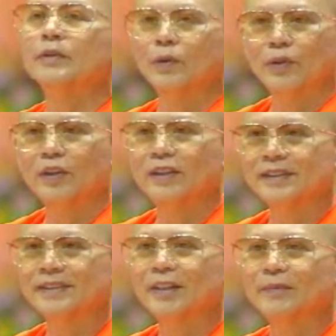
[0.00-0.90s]
วพระสงฆ์ก็
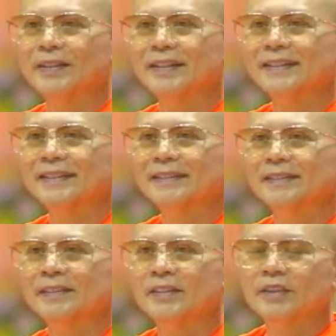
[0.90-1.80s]
ชอบนึก
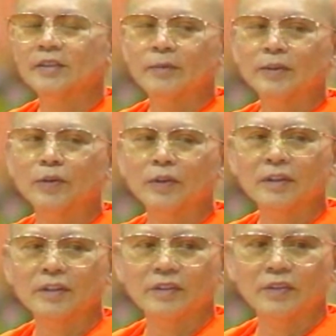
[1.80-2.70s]
พระสงฆ์
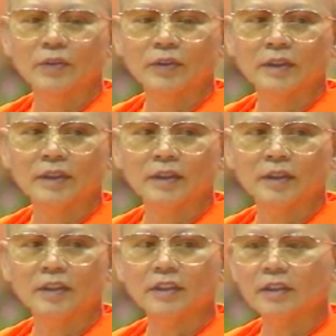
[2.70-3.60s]
อื่นๆองค์อื่
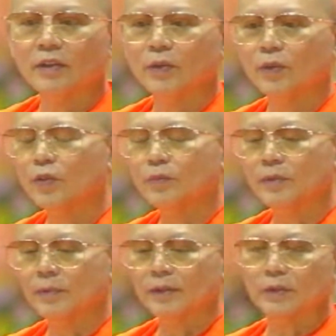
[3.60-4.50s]
นๆก็นึกนะโอ้
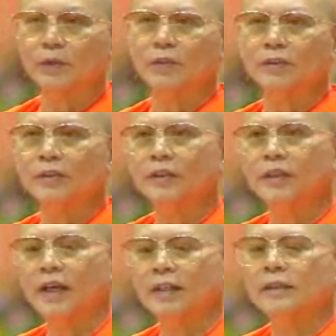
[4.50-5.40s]
มีพระสงฆ์เยอะ
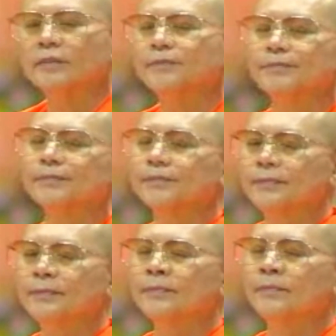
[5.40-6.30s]
แยะเลย
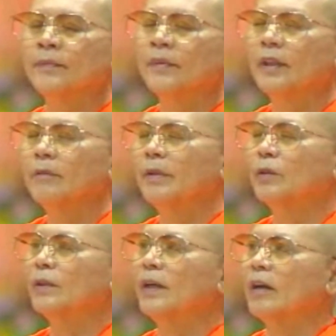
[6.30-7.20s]
ที่เป็น
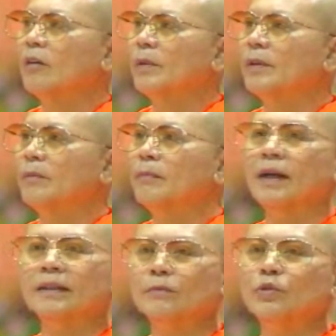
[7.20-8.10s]
ตัวแทนของพระสัม
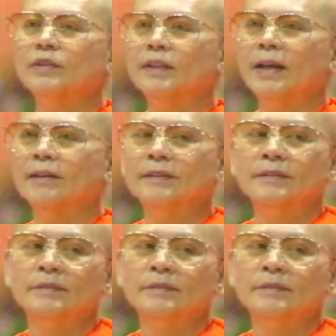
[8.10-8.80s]
มาสัมพุทธเจ้า